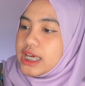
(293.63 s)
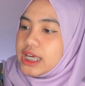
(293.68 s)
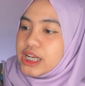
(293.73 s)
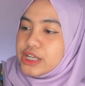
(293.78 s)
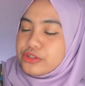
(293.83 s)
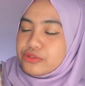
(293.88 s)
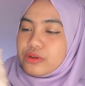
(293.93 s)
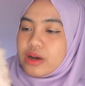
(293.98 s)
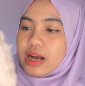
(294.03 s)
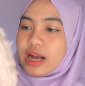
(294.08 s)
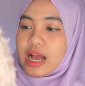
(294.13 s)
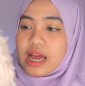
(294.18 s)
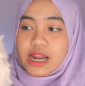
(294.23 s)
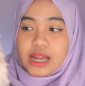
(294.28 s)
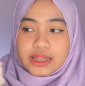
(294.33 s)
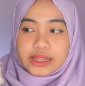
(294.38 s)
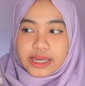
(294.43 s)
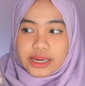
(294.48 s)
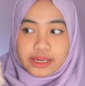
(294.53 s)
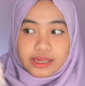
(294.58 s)
ini juga nggak
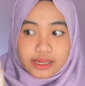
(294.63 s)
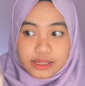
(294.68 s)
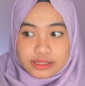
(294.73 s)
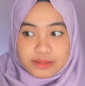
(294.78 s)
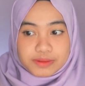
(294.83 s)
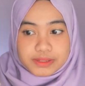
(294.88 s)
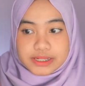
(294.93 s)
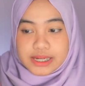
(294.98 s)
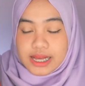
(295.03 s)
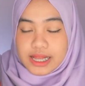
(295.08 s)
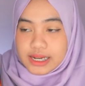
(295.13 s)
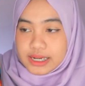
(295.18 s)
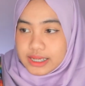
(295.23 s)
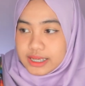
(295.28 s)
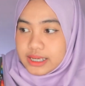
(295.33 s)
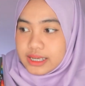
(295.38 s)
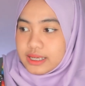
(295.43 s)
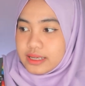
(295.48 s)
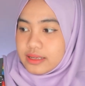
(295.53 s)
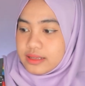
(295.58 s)
ada tagnya sama
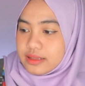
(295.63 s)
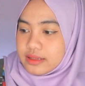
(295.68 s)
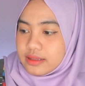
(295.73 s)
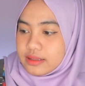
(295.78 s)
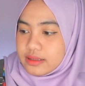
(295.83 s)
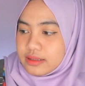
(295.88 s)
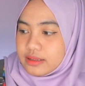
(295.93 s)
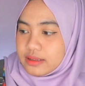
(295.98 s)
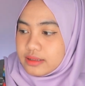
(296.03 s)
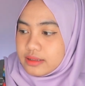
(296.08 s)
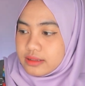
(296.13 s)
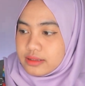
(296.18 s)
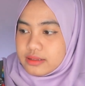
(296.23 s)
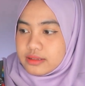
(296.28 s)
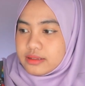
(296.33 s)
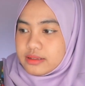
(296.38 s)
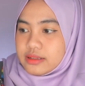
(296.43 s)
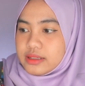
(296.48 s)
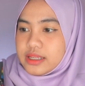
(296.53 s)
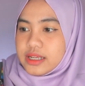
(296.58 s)
sekali
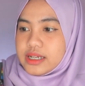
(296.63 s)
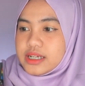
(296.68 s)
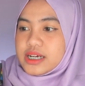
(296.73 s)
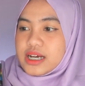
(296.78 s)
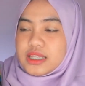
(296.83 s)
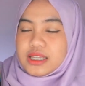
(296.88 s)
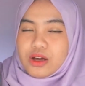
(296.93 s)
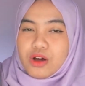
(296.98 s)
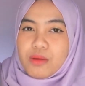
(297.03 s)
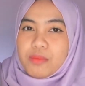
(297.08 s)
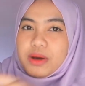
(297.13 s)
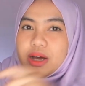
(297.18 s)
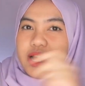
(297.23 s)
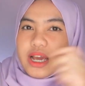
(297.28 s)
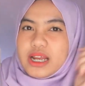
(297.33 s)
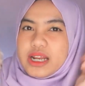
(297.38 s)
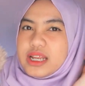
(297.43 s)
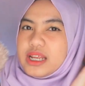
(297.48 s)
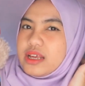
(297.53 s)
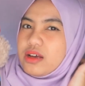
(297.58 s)
jadi nggak tahu
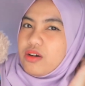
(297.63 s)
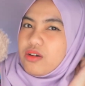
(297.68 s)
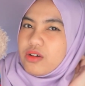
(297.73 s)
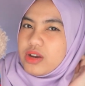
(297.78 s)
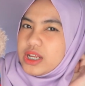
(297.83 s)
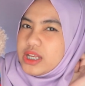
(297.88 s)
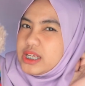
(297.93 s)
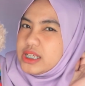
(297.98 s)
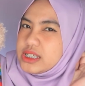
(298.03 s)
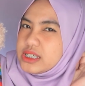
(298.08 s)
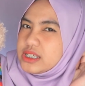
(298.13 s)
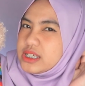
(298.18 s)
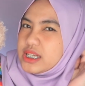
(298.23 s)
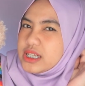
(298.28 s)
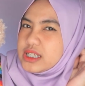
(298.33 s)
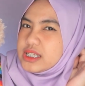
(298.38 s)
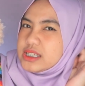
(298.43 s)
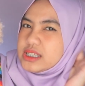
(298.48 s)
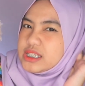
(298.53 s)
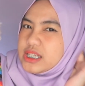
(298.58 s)
apakah ini
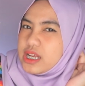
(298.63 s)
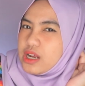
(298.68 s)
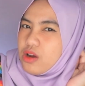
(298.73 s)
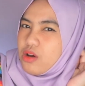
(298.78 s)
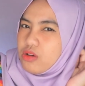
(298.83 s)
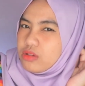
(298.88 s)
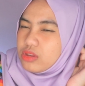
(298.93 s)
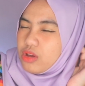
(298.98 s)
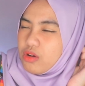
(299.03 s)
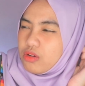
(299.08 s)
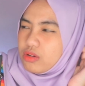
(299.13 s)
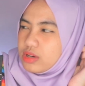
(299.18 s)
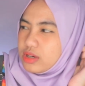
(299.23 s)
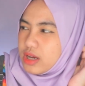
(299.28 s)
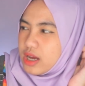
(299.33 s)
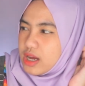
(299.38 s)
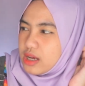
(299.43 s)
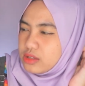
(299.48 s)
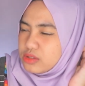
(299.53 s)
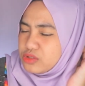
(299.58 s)
original Disney kan atau
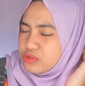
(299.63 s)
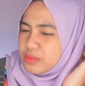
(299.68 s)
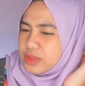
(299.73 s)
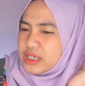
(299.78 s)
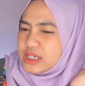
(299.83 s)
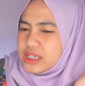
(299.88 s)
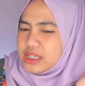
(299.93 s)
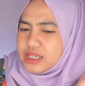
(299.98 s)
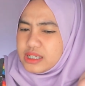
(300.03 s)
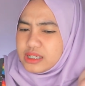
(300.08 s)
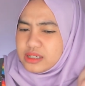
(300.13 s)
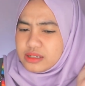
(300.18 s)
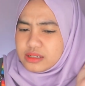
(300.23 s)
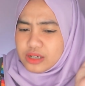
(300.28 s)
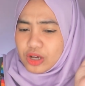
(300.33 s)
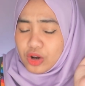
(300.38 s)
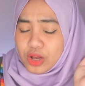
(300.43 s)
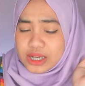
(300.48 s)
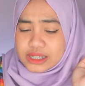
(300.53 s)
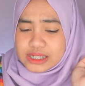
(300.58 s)
enggak cuman di
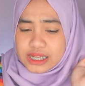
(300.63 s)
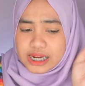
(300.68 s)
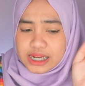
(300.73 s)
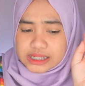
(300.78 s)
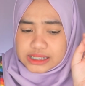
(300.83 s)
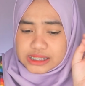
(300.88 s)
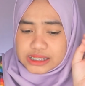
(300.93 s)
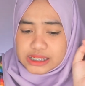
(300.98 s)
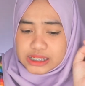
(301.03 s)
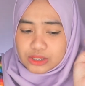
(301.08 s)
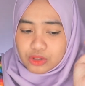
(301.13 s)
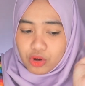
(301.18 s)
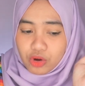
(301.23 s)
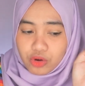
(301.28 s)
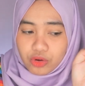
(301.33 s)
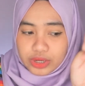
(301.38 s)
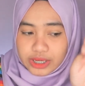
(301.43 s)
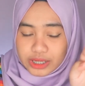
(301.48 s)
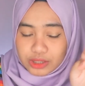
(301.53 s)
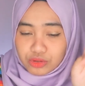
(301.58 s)
kalau nggak salah sih di
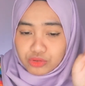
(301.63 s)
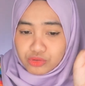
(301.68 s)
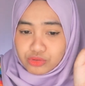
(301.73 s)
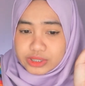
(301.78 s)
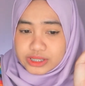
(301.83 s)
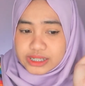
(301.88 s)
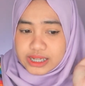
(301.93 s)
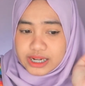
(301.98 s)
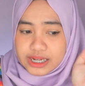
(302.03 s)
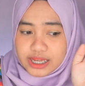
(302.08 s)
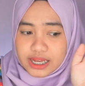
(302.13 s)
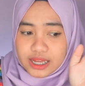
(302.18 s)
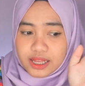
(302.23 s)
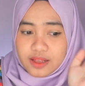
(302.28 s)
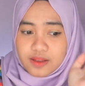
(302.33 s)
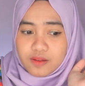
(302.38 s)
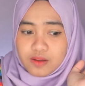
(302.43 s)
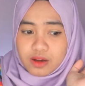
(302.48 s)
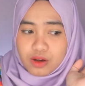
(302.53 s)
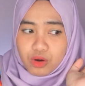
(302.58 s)
tokonya tuh tulisannya
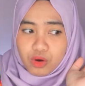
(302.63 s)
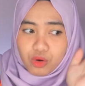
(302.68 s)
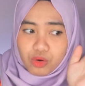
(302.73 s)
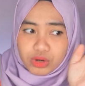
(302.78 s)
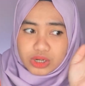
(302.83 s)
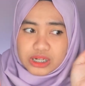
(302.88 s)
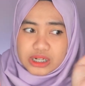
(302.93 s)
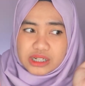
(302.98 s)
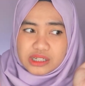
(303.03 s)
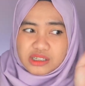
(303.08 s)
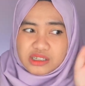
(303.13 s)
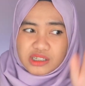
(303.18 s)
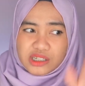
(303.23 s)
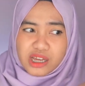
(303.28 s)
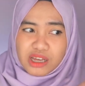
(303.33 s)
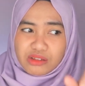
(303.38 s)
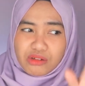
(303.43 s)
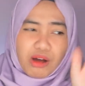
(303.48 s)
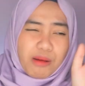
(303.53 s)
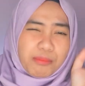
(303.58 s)
ori Disney
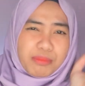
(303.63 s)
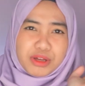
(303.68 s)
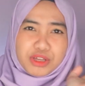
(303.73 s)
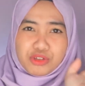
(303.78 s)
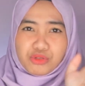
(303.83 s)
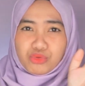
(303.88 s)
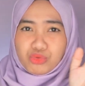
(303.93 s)
atau apa